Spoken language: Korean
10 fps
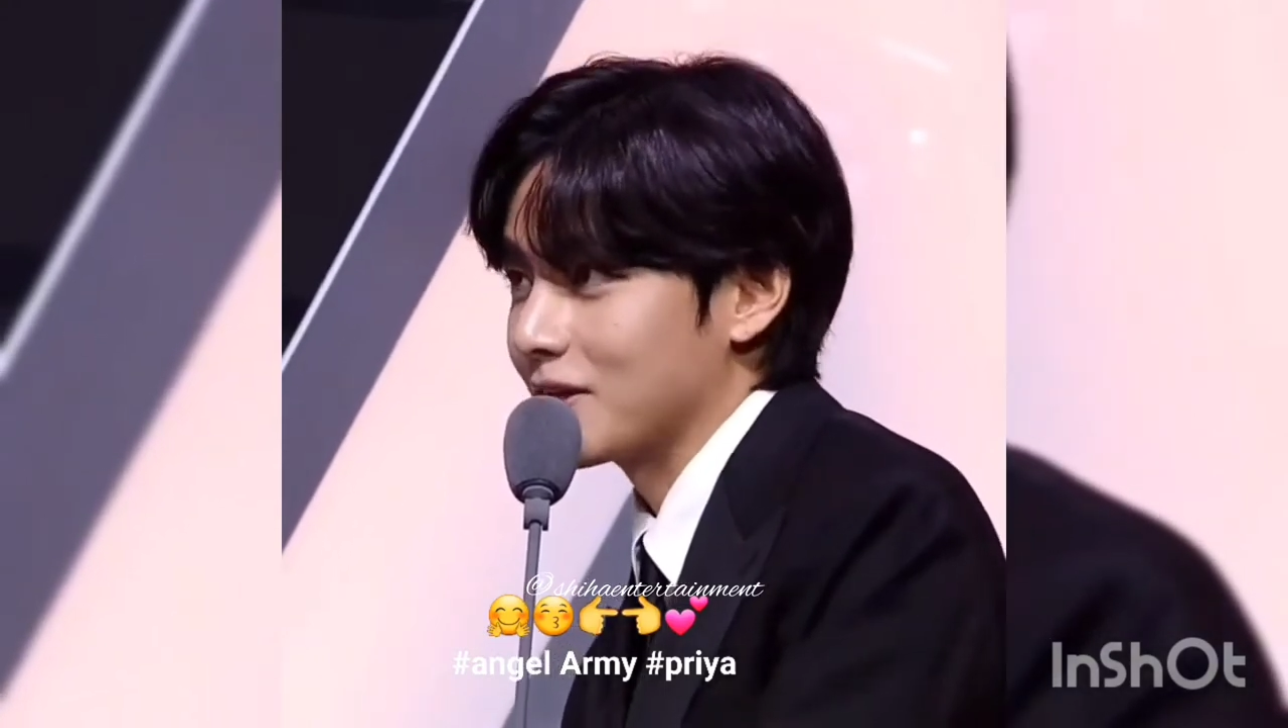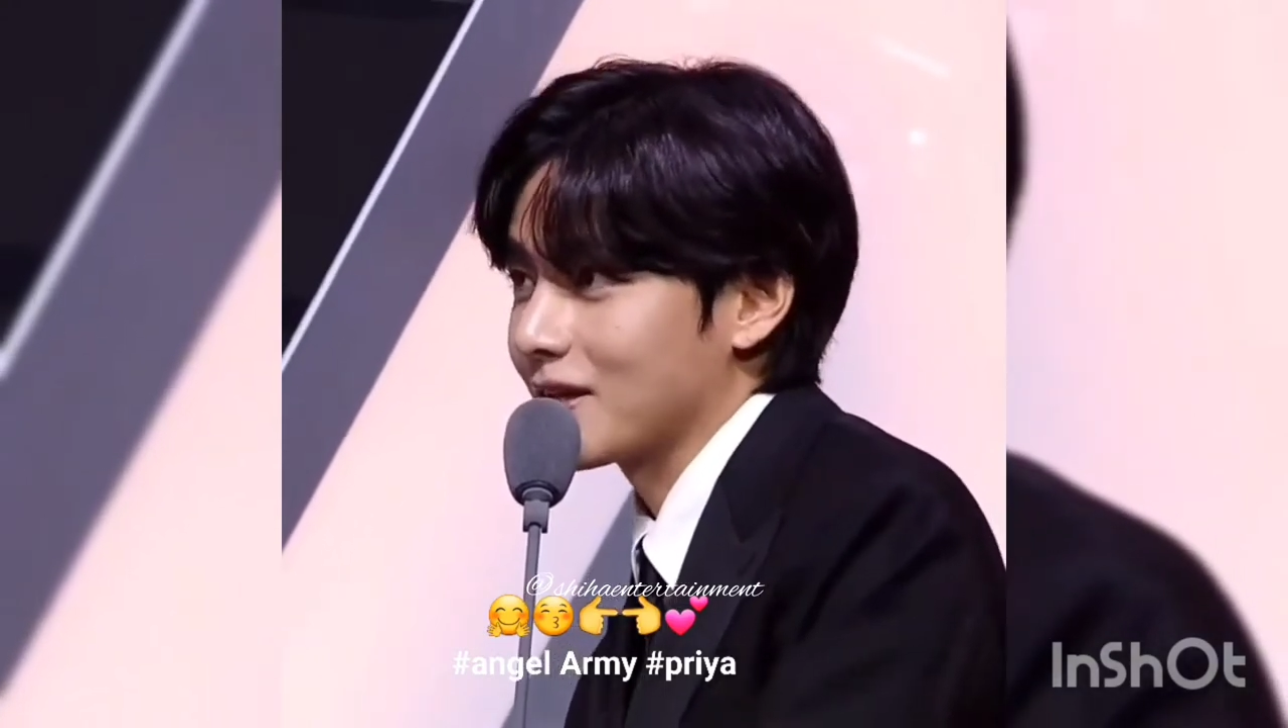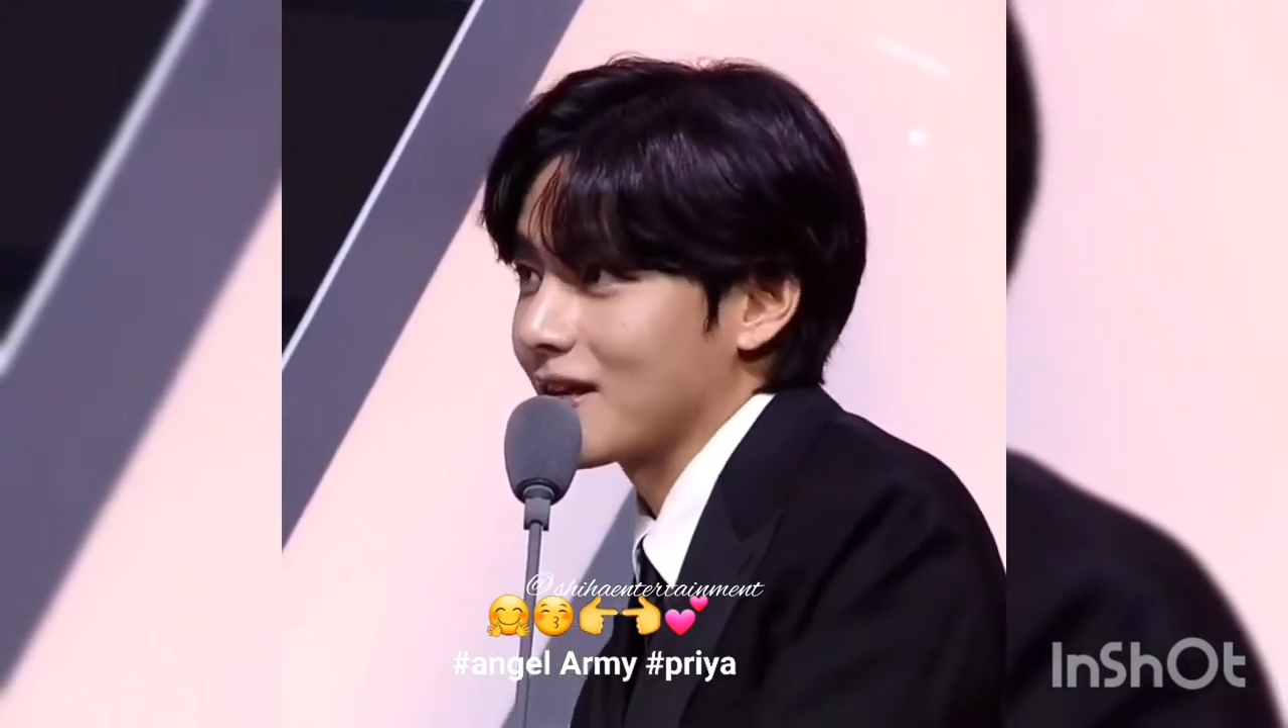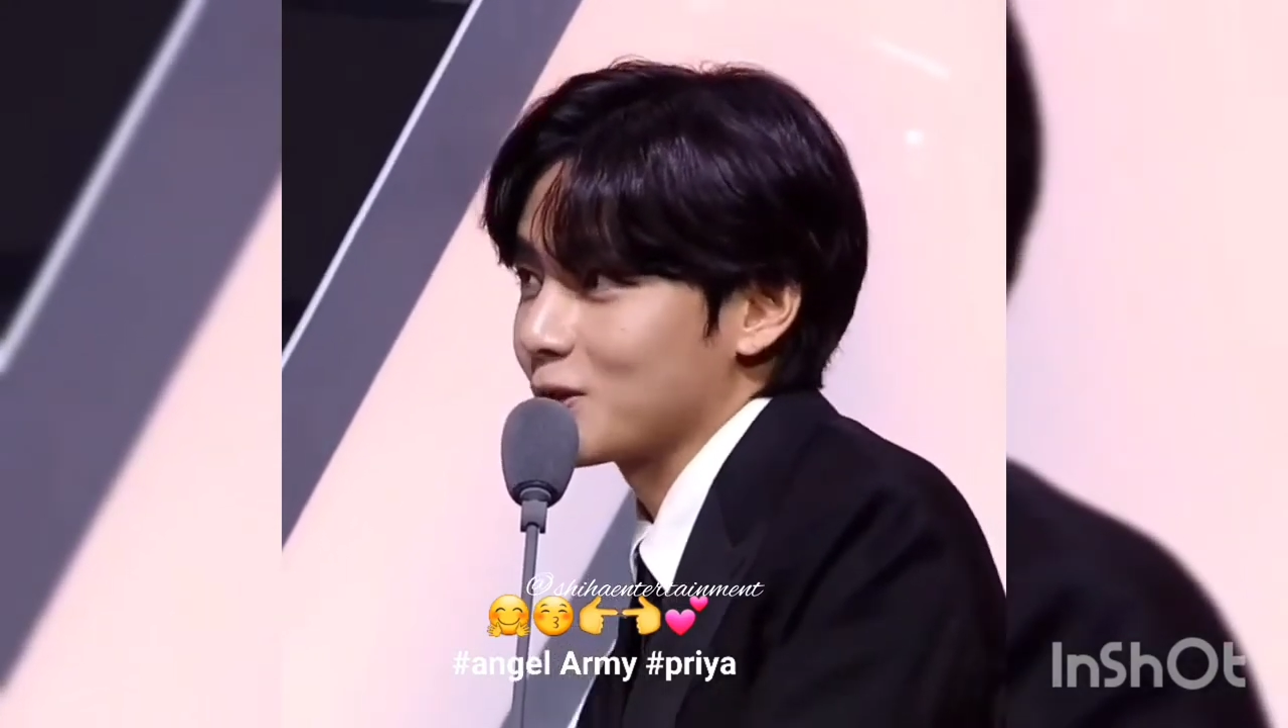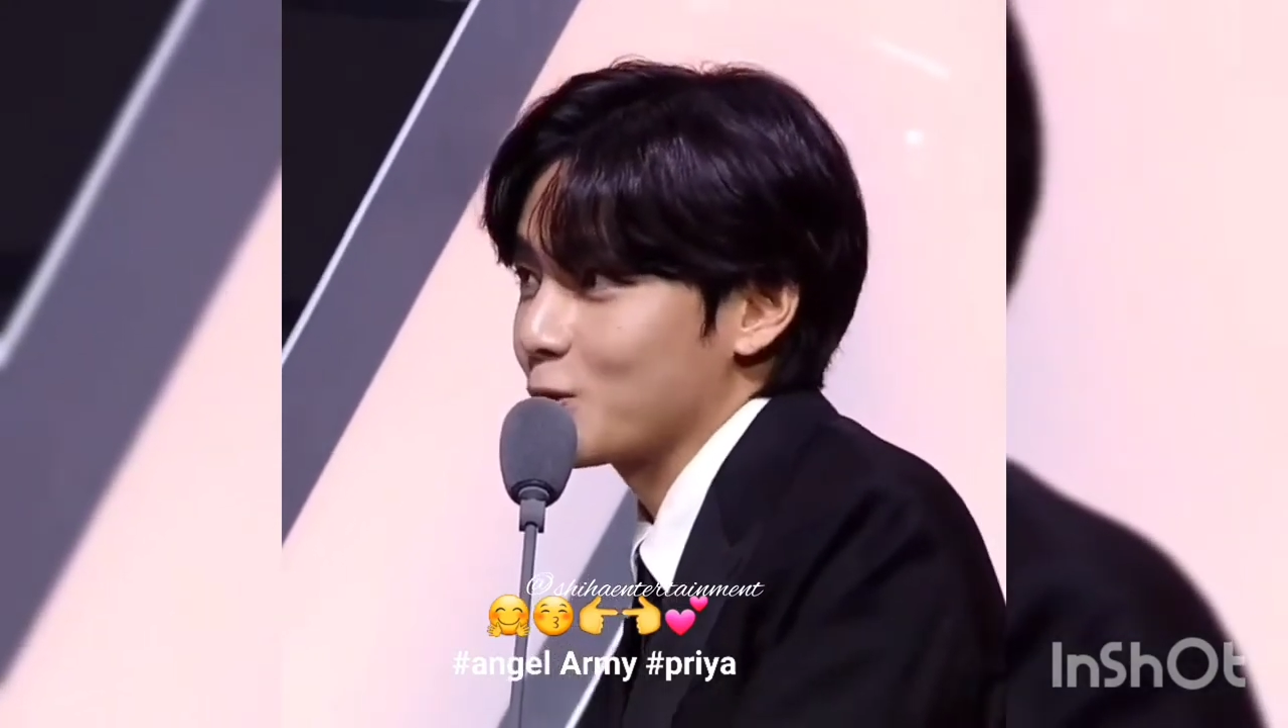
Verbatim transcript: 이렇게